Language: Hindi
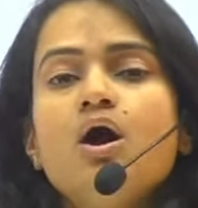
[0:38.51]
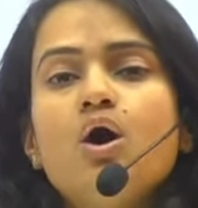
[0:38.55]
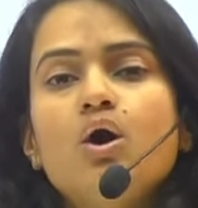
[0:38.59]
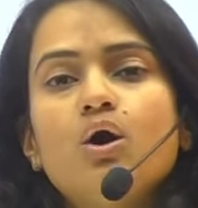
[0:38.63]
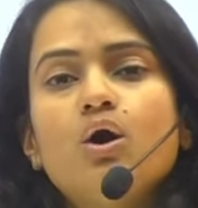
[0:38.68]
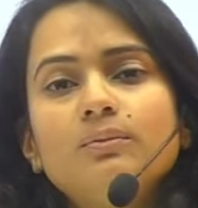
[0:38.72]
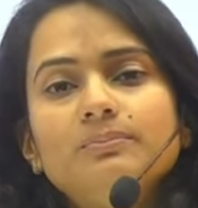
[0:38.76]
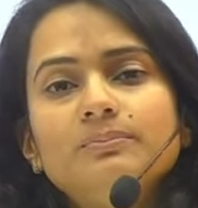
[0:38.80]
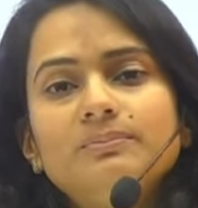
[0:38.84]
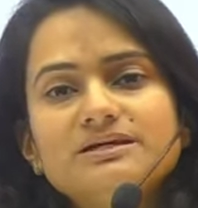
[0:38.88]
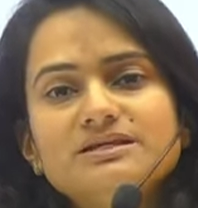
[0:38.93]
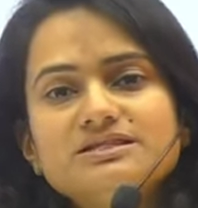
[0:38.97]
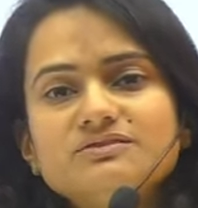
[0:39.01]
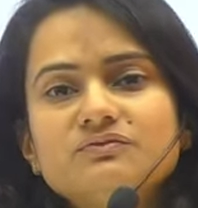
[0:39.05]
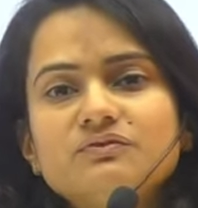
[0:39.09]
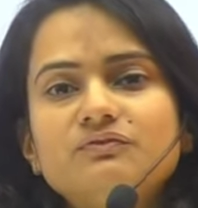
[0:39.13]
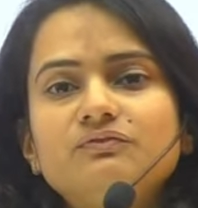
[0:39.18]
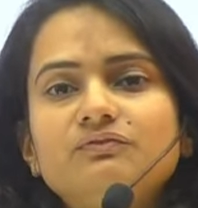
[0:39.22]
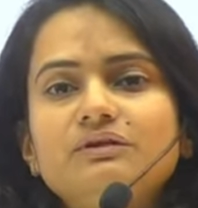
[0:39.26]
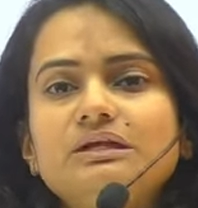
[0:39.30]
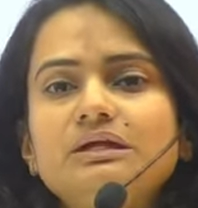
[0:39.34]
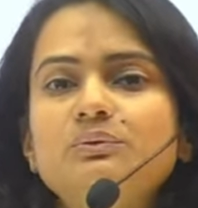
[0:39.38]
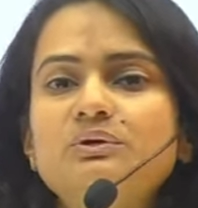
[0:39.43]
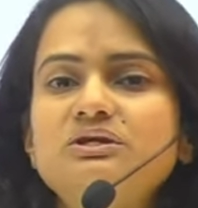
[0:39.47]
और प्लस
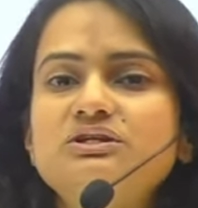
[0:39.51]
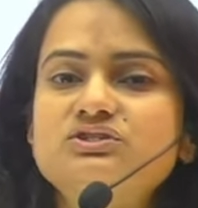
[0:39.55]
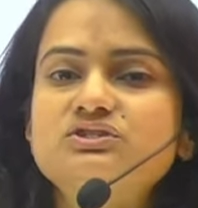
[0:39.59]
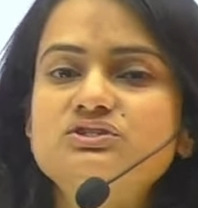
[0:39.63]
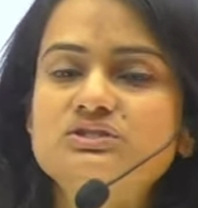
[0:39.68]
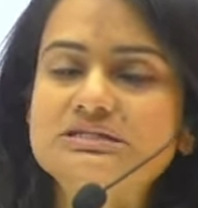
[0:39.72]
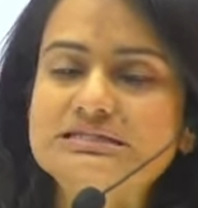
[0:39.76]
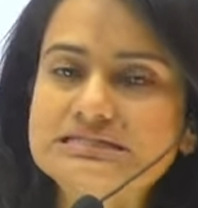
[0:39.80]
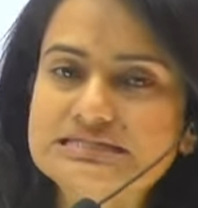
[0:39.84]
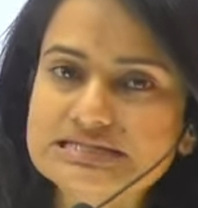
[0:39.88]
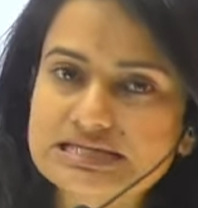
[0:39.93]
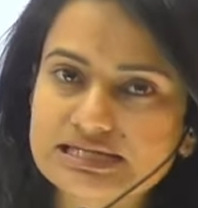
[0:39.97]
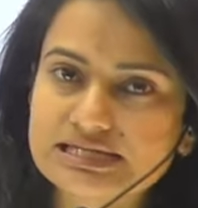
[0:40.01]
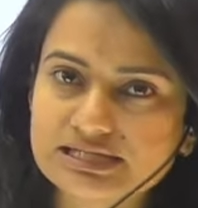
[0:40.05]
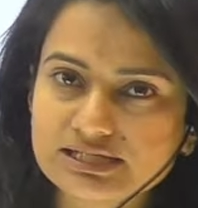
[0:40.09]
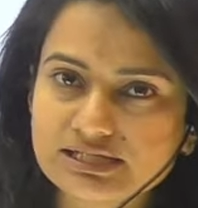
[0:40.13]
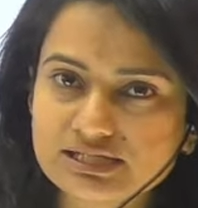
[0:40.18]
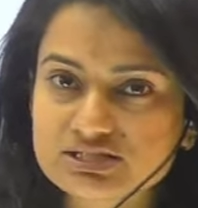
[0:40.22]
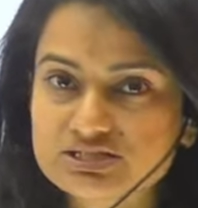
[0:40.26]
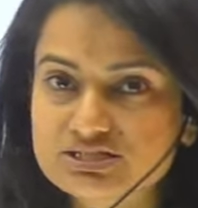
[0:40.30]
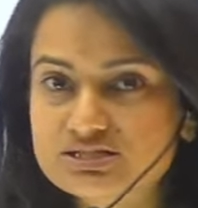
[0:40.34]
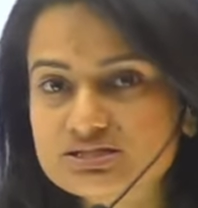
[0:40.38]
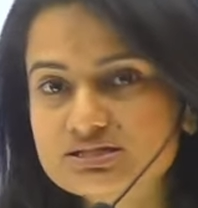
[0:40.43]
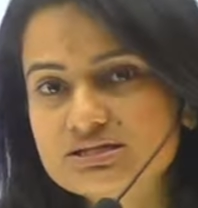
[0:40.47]
50 क्वेश्चन
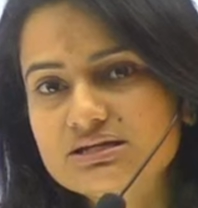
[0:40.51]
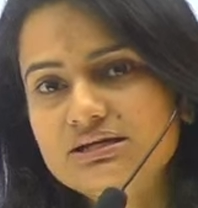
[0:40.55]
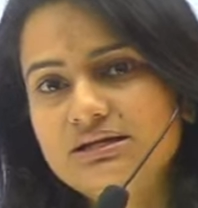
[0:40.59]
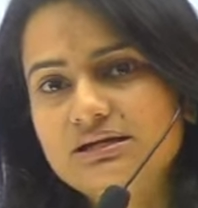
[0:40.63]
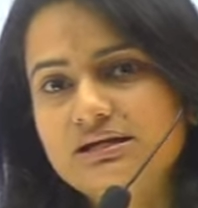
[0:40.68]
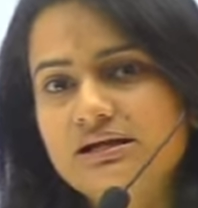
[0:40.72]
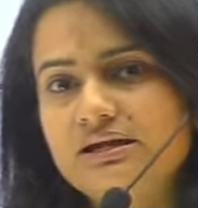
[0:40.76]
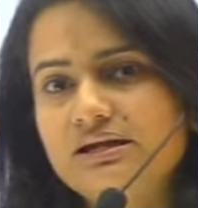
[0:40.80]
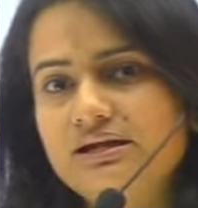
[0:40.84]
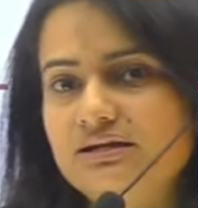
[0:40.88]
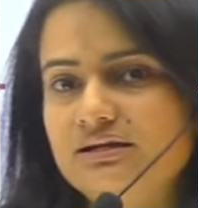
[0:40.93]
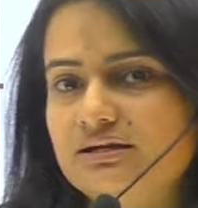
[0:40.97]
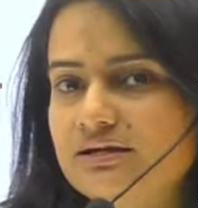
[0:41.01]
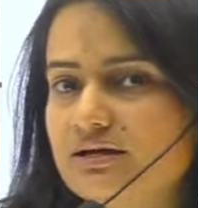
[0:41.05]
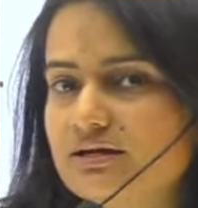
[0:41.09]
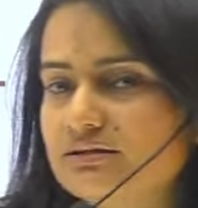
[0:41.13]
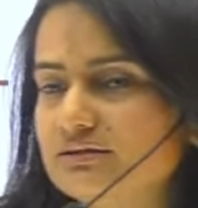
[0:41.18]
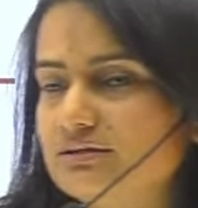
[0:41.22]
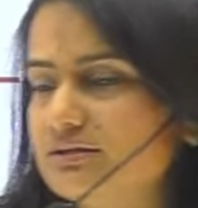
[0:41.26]
इंग्लिश से रिलेटेड आते हैं